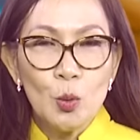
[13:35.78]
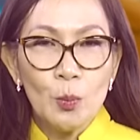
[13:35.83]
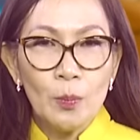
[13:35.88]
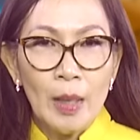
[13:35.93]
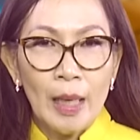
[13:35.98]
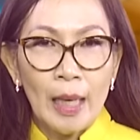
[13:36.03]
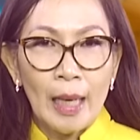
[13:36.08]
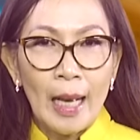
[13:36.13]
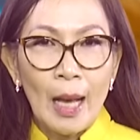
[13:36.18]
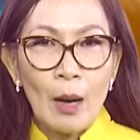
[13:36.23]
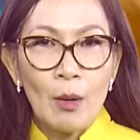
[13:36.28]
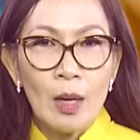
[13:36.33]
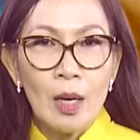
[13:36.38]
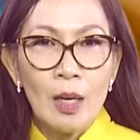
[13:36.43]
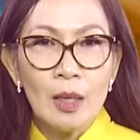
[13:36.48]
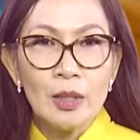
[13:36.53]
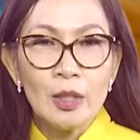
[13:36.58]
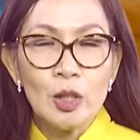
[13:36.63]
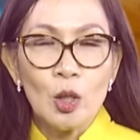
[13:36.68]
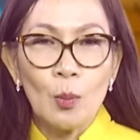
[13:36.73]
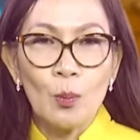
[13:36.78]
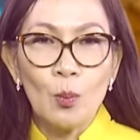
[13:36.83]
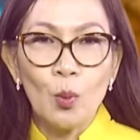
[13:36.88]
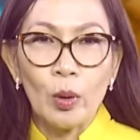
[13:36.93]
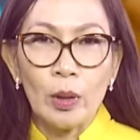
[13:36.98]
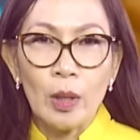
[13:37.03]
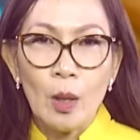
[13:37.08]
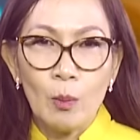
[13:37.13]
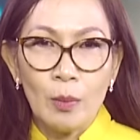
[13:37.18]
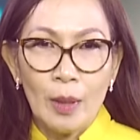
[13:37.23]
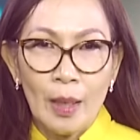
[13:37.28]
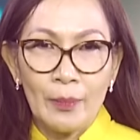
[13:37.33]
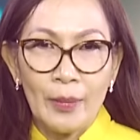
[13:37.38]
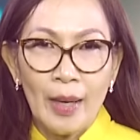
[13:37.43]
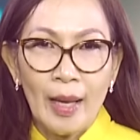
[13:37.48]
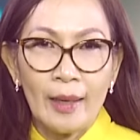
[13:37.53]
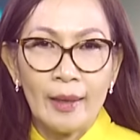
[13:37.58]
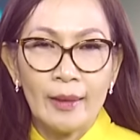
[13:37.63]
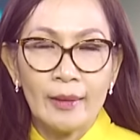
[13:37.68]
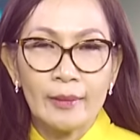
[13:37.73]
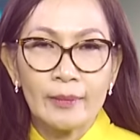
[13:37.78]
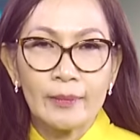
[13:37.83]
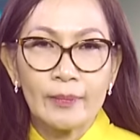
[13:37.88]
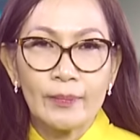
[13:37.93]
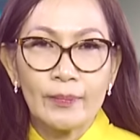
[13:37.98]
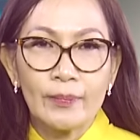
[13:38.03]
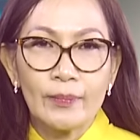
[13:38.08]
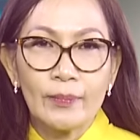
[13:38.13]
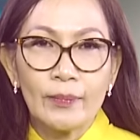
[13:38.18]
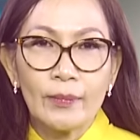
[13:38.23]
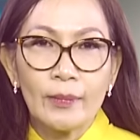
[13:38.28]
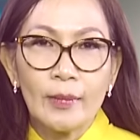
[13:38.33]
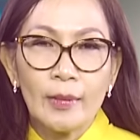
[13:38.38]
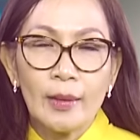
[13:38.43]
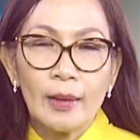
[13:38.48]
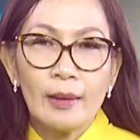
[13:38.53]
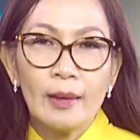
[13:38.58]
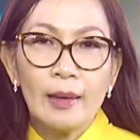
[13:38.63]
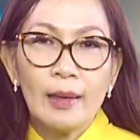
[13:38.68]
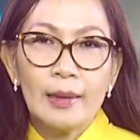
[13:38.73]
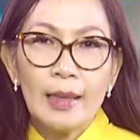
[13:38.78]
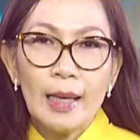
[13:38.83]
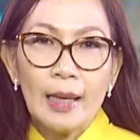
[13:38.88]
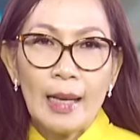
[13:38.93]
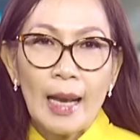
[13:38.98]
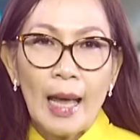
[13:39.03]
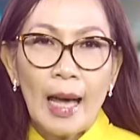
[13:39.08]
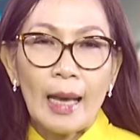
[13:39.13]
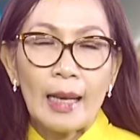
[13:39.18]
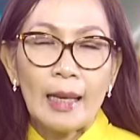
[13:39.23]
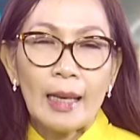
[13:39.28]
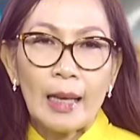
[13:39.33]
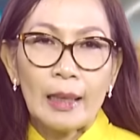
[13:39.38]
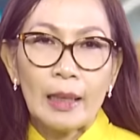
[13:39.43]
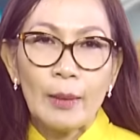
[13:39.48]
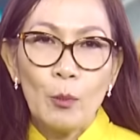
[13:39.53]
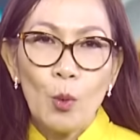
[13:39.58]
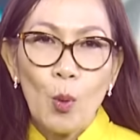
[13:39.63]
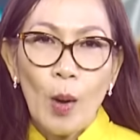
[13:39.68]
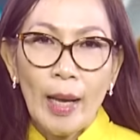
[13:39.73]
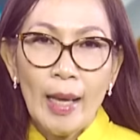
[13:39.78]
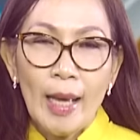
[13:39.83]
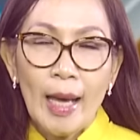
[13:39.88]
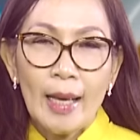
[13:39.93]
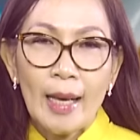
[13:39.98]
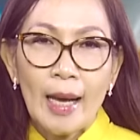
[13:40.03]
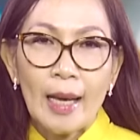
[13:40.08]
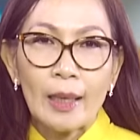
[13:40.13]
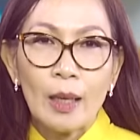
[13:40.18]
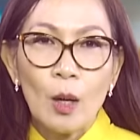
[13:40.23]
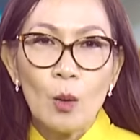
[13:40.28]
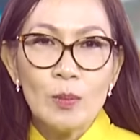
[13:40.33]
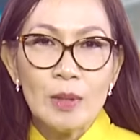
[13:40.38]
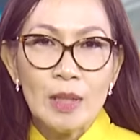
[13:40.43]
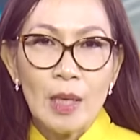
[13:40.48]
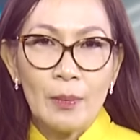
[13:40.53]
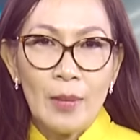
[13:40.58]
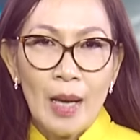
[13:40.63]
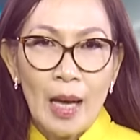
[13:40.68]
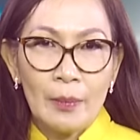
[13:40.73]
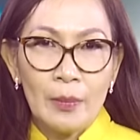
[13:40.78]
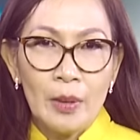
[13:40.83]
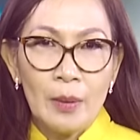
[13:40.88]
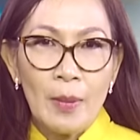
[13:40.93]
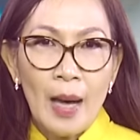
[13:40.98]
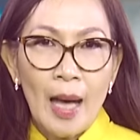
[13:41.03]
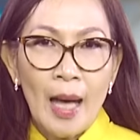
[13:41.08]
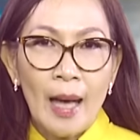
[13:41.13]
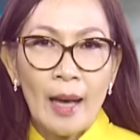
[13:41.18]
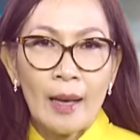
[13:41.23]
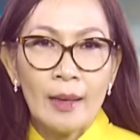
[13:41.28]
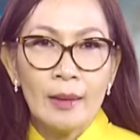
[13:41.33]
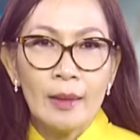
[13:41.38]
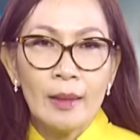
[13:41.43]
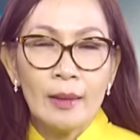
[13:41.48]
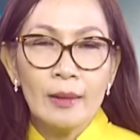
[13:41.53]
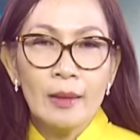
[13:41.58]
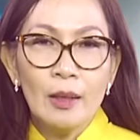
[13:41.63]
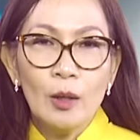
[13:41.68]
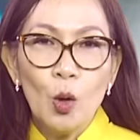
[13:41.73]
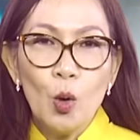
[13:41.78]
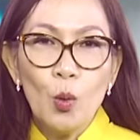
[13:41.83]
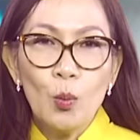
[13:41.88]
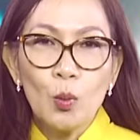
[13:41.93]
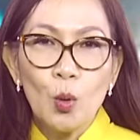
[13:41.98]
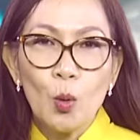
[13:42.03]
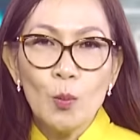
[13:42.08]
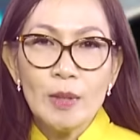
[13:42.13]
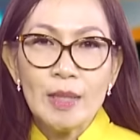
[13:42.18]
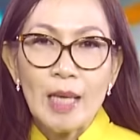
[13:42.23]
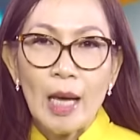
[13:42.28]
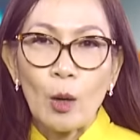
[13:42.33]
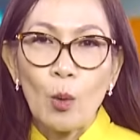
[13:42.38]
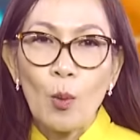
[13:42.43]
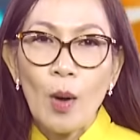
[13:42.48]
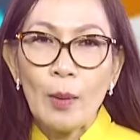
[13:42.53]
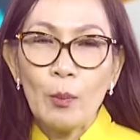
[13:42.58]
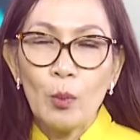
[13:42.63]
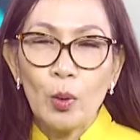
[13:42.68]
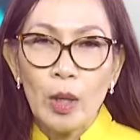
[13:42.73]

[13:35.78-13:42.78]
trung bình cao hơn trong mùa đông năm nay. Nhắc lại là năm ngoái 2023, nước Úc cũng trải qua